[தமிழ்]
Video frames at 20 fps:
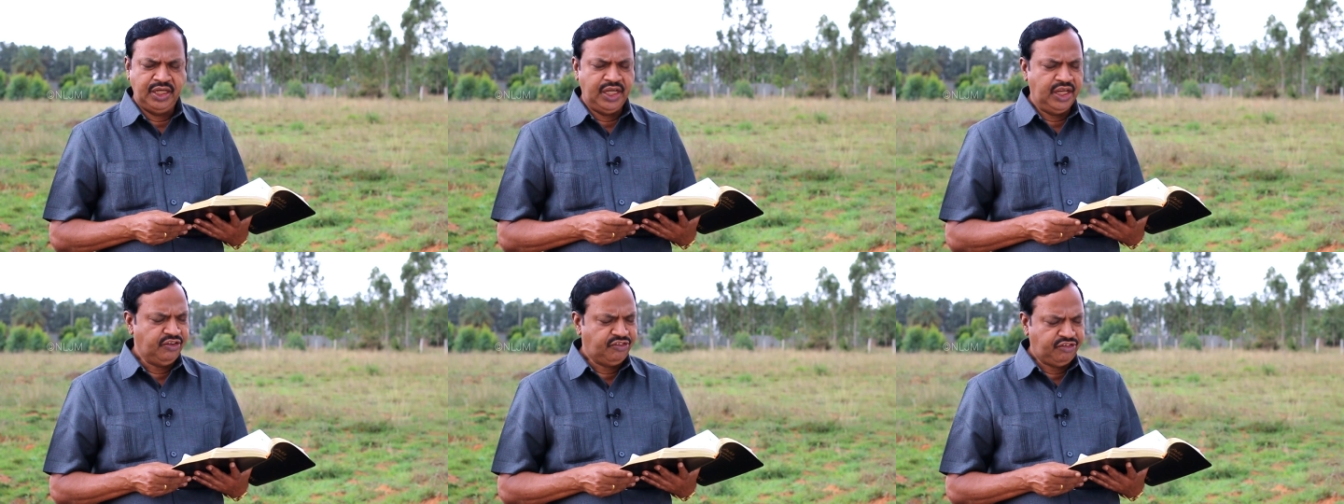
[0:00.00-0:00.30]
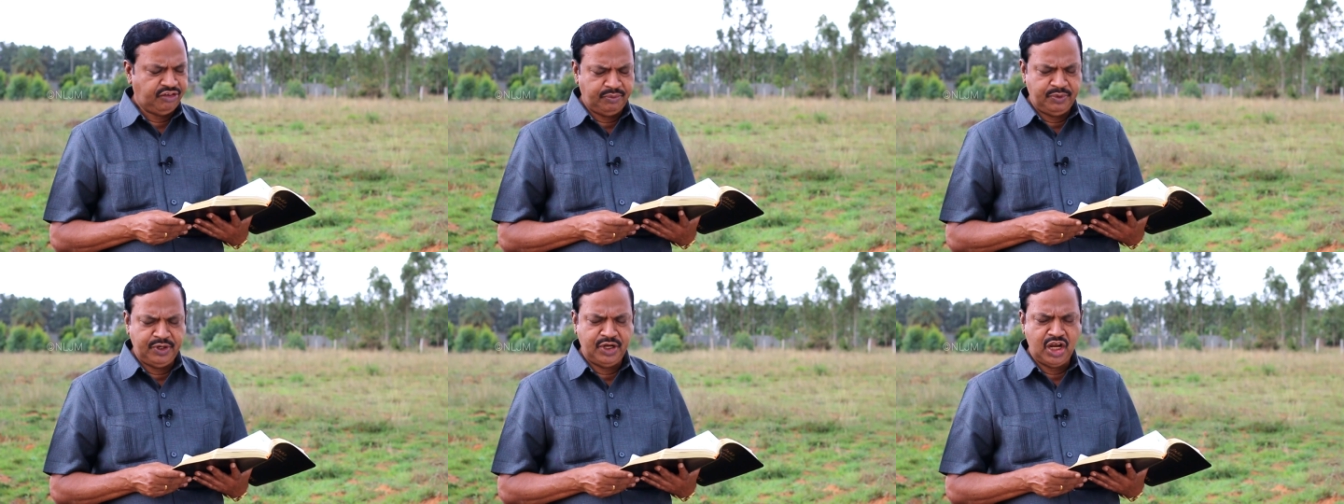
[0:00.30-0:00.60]

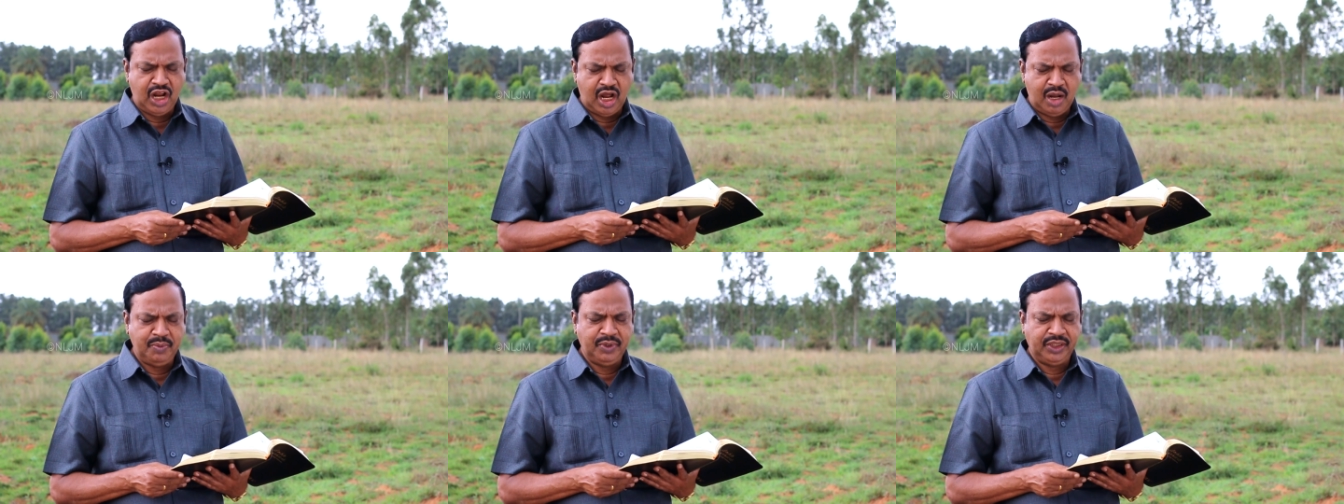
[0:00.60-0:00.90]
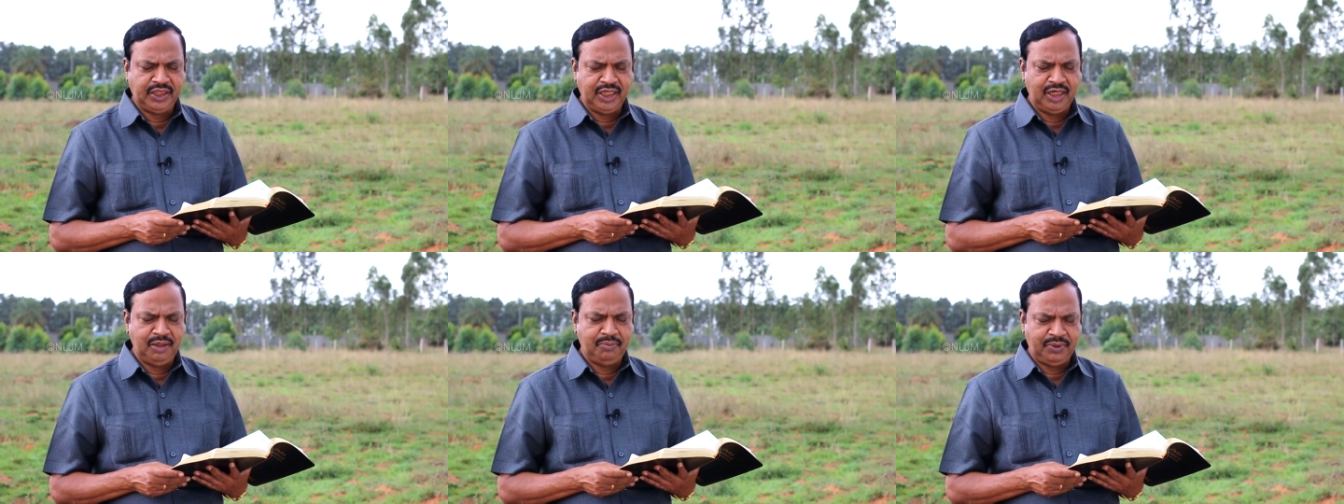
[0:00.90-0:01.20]
இயேசுவின்
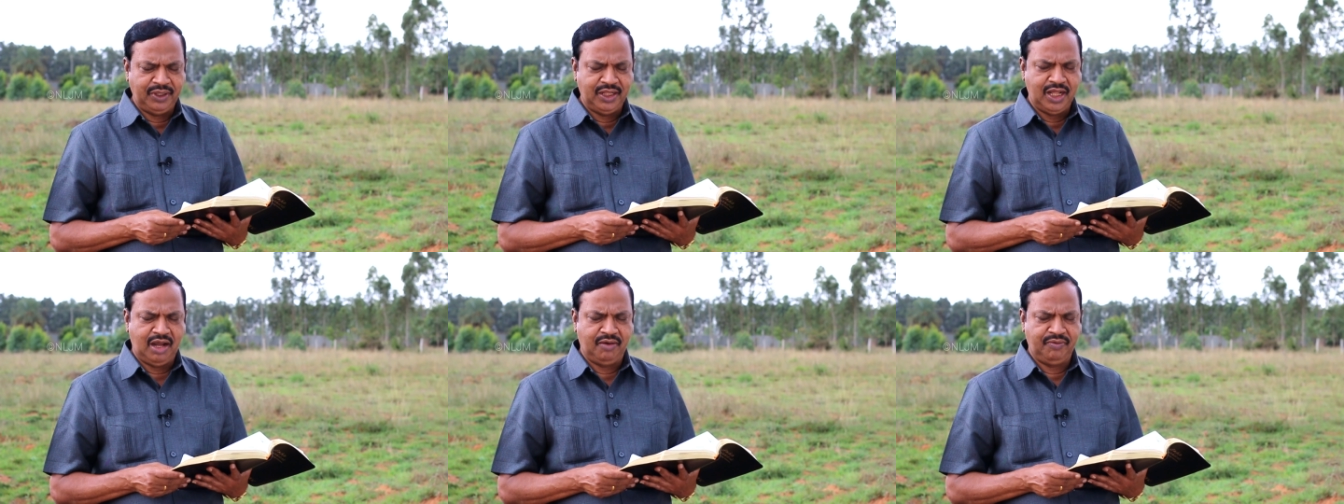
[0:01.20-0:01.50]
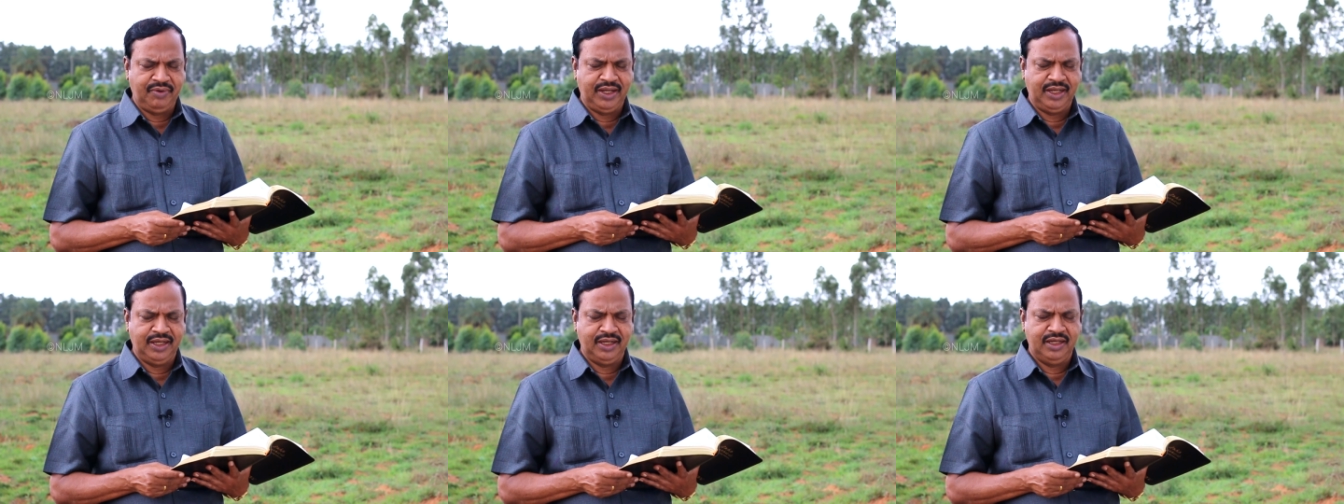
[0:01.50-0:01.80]
நாமத்தில்
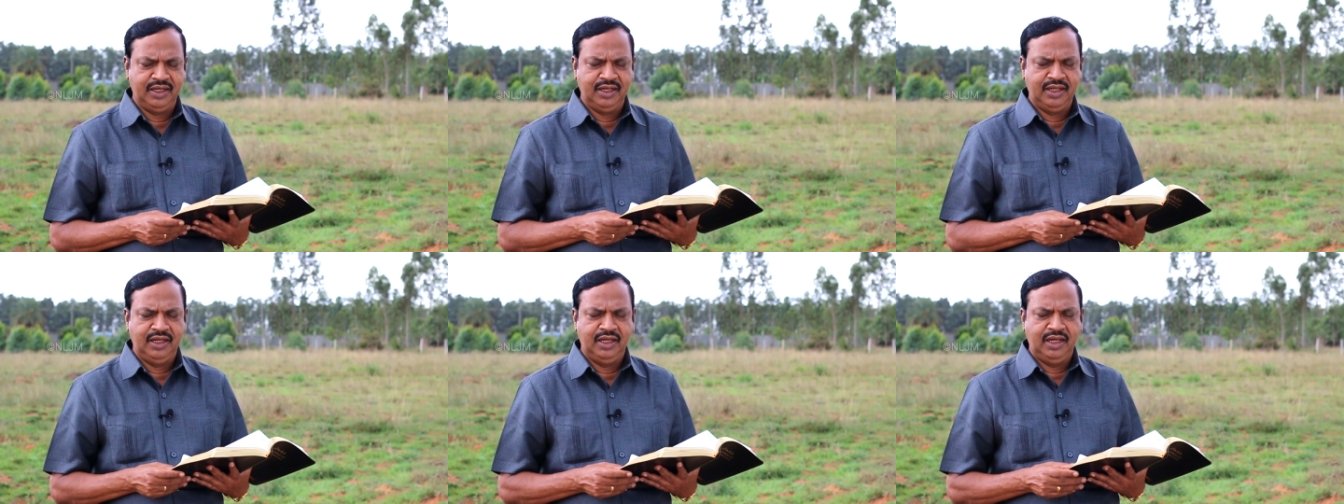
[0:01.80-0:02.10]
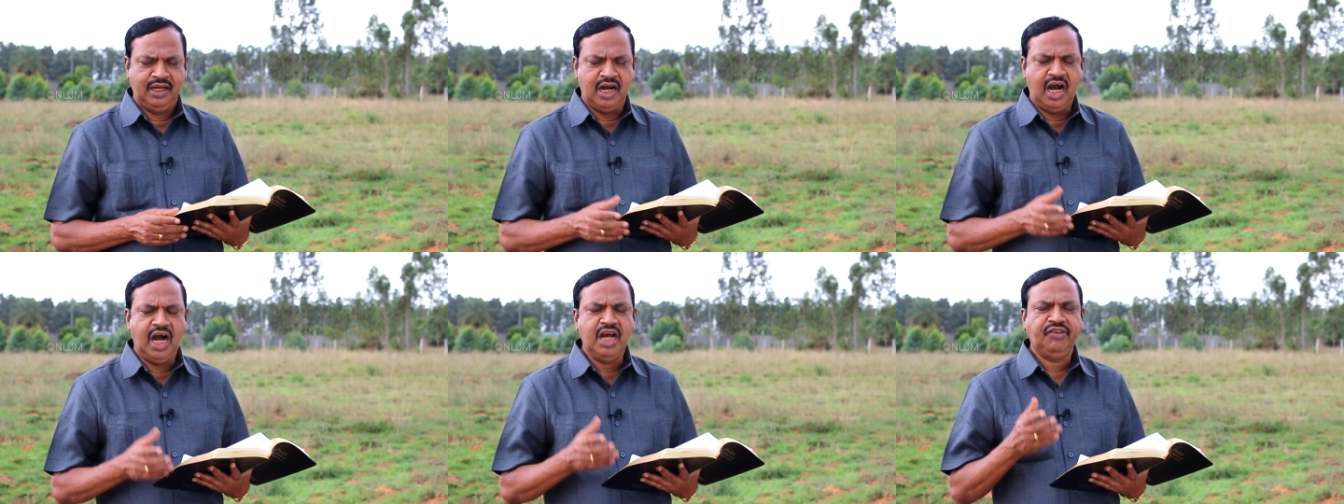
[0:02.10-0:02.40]
பிதாவே
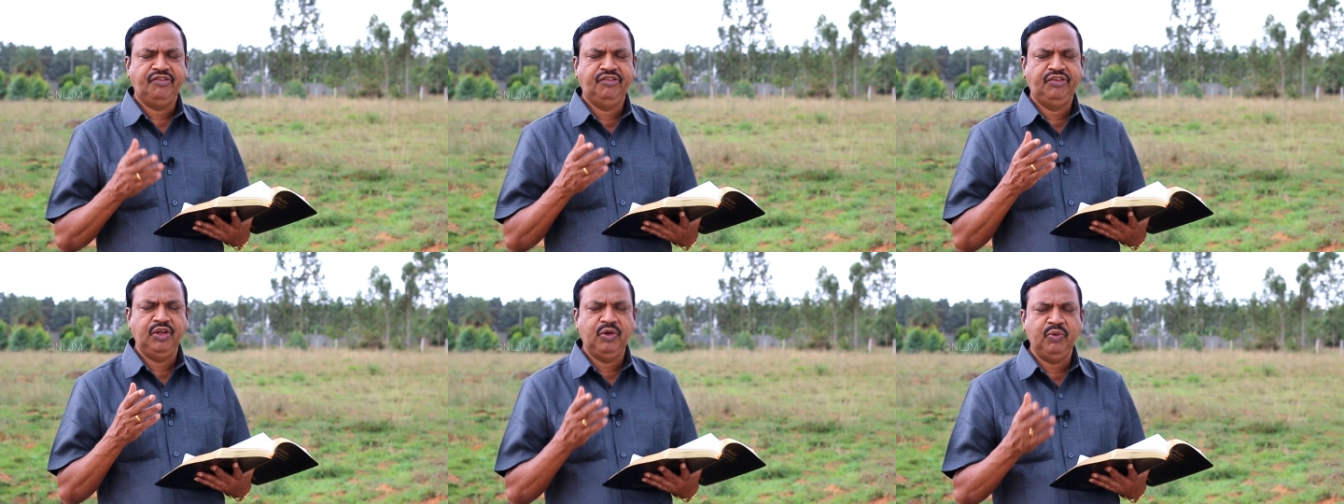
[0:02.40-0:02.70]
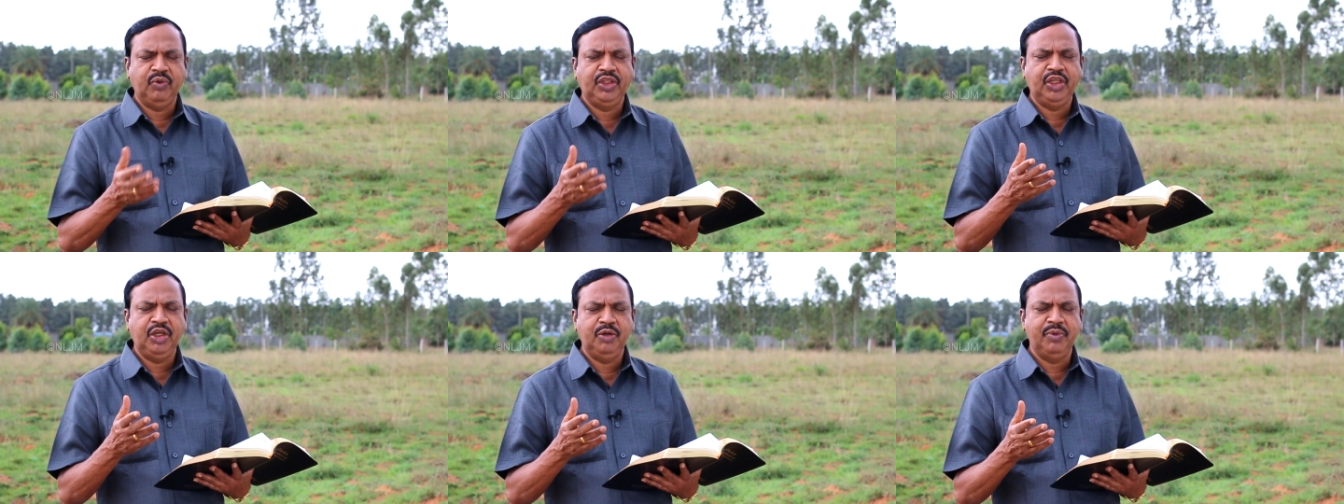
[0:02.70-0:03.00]

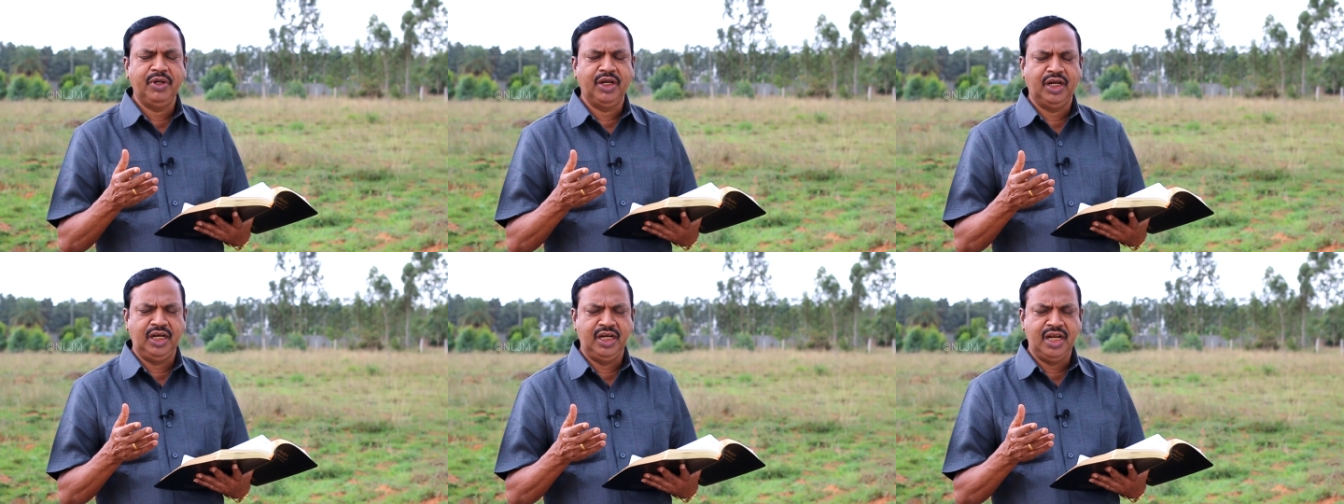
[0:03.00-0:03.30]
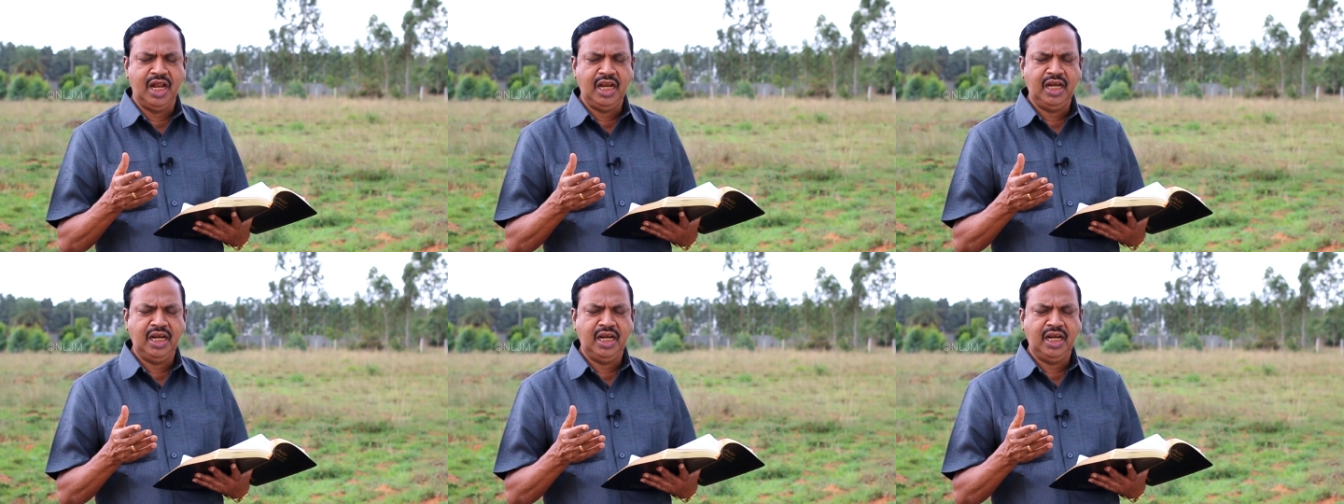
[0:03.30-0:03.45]
ஆசிர்வதியும் எங்கள்